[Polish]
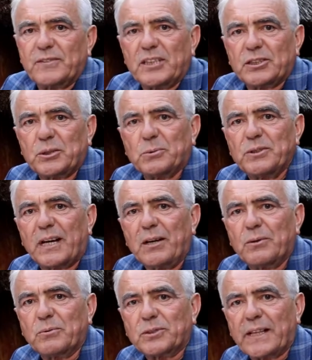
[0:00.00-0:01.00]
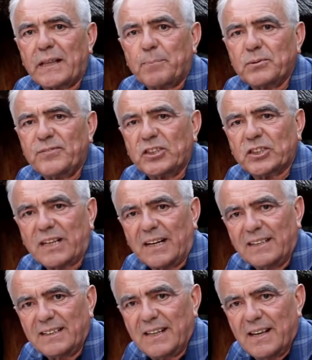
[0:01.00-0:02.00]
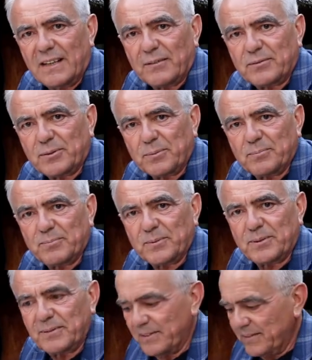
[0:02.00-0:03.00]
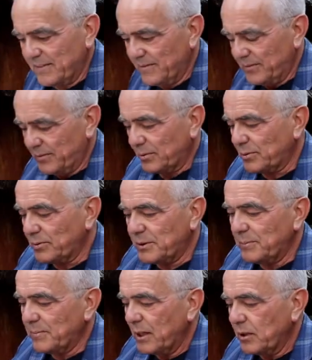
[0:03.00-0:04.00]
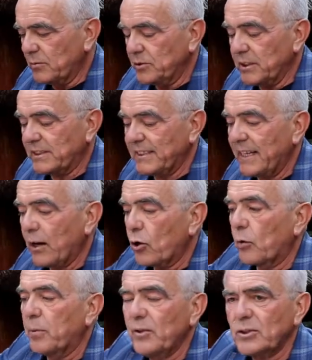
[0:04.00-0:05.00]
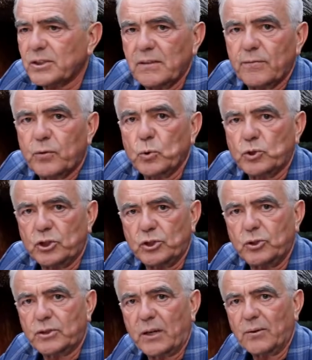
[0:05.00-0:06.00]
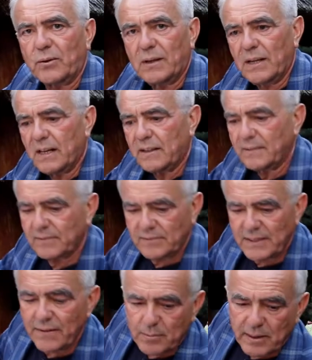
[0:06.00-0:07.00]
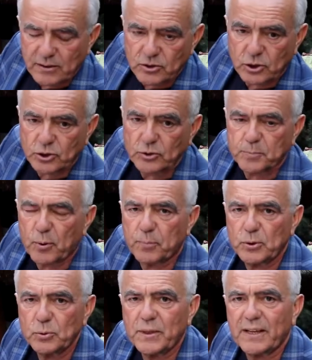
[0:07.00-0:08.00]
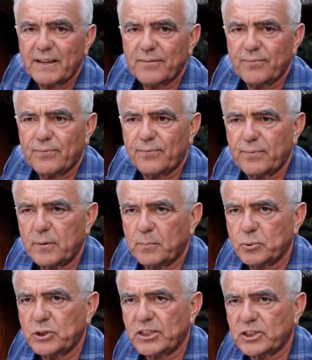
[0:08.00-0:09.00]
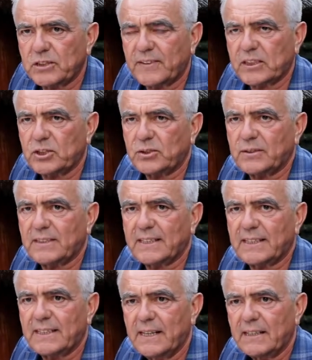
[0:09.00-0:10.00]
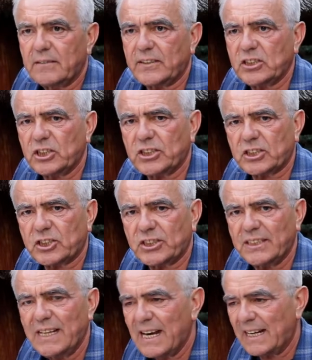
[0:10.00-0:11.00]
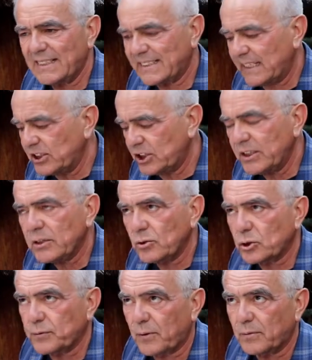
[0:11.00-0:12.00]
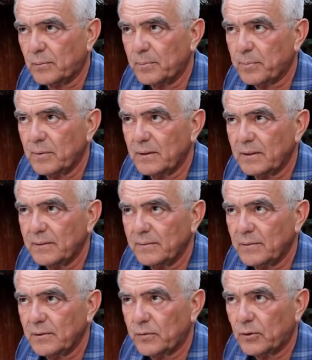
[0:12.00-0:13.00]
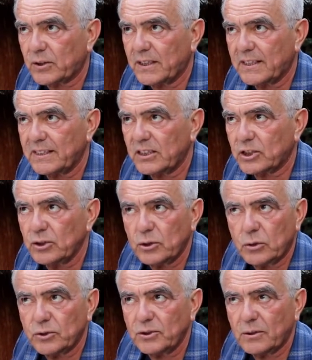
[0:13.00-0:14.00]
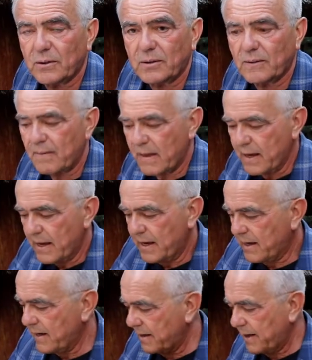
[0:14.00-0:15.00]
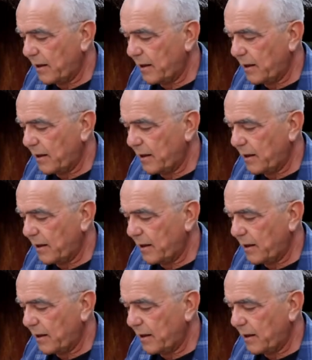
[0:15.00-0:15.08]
wydarzyło na rynku. Żadna podwyżka to y, w związku z tym jest niejako obowiązkiem wrócić do tego. Nie wiem, co rząd proponuje w budżecie 2023, ale zdaje się jednocyfrową y, kwotę, jeżeli chodzi o e,